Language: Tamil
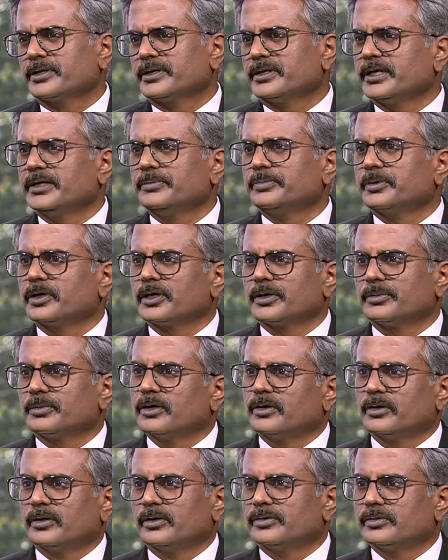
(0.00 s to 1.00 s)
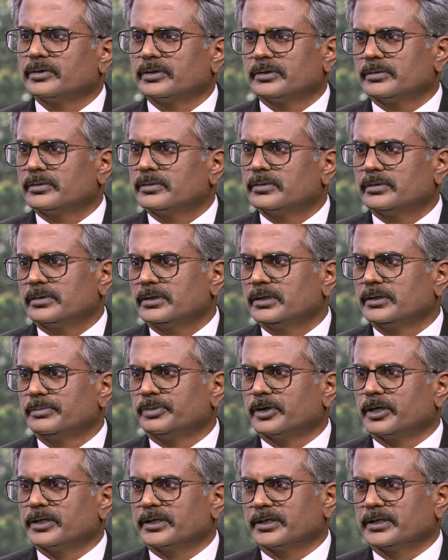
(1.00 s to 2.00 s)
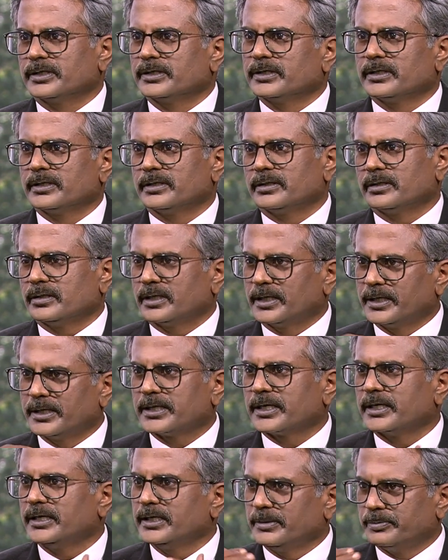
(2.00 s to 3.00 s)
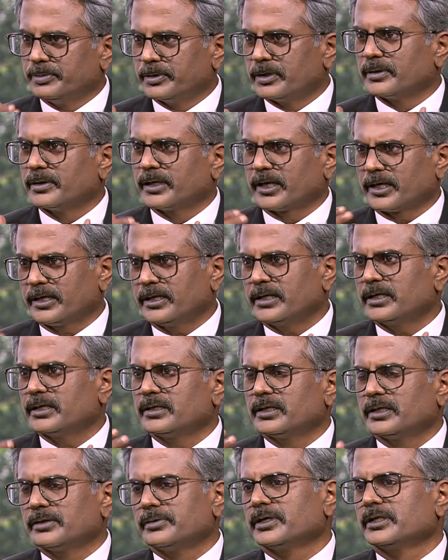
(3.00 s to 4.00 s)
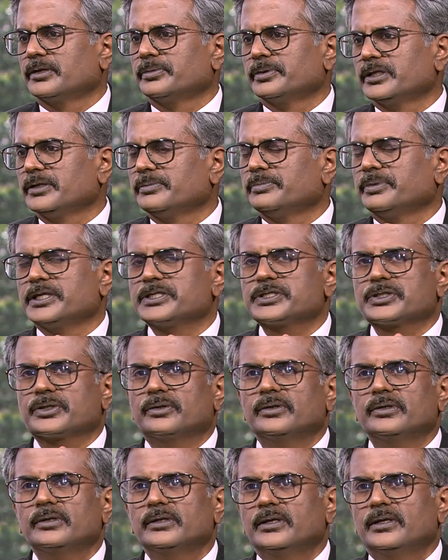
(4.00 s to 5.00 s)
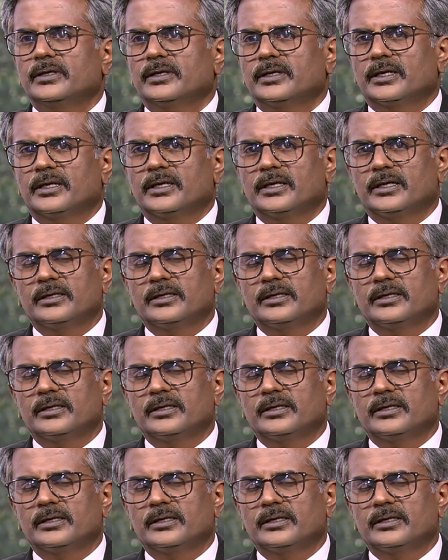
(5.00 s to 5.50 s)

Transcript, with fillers: ட்ரீட் பண்ணுறோமோ அவ்வளவு இம்பார்ட்டண்ட் இதை அடிக்கடி இப்போ நிறைய தடவை அதை பற்றி பேசுகிறோம் ஏன்னா